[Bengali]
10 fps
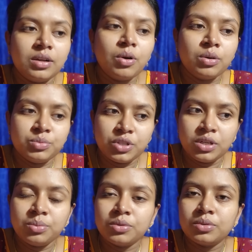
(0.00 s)
গরম
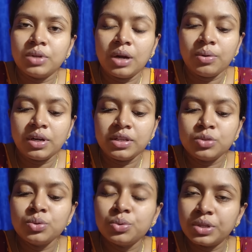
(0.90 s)
জলের বোতল আরও অনেক
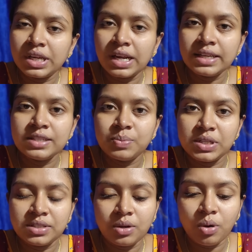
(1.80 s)
কিছু ঢুকিয়ে রাখি
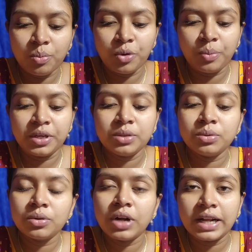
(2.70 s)
স্পেসটা কম হবে কিন্তু
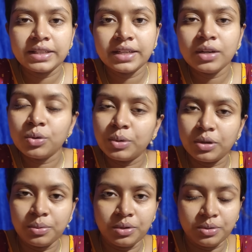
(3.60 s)
ওগুলো রাখতে গেলে খুব
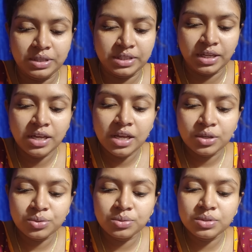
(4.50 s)
এলোমেলো হয়ে যায়
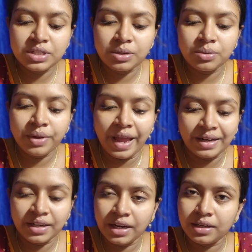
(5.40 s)
শুধু যে কোনো
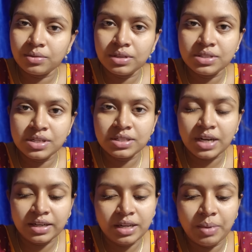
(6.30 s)
একটা ক্যাটাগরি জিনিস
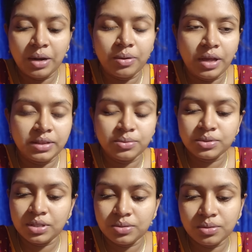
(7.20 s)
রাখলেই ভালো হয় হয় তো
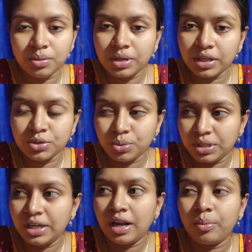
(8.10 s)
সেই জন্য ওটাকে
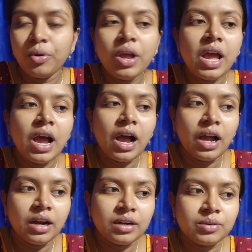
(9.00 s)
সরিয়ে রাখবো
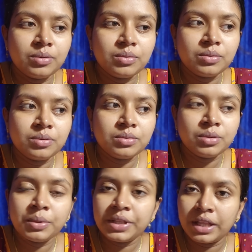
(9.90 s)
আর ও
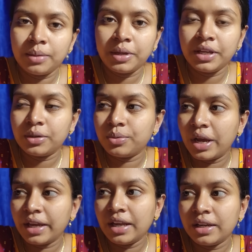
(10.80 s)
তোমাদের দাদাভাই একটু
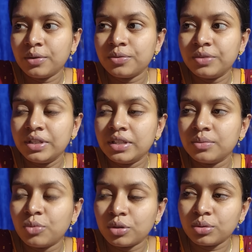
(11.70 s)
আগে আর কি ওর ফিডিং
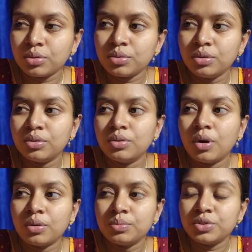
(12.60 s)
বোতলগুলো
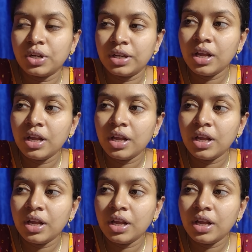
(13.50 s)
গরম জল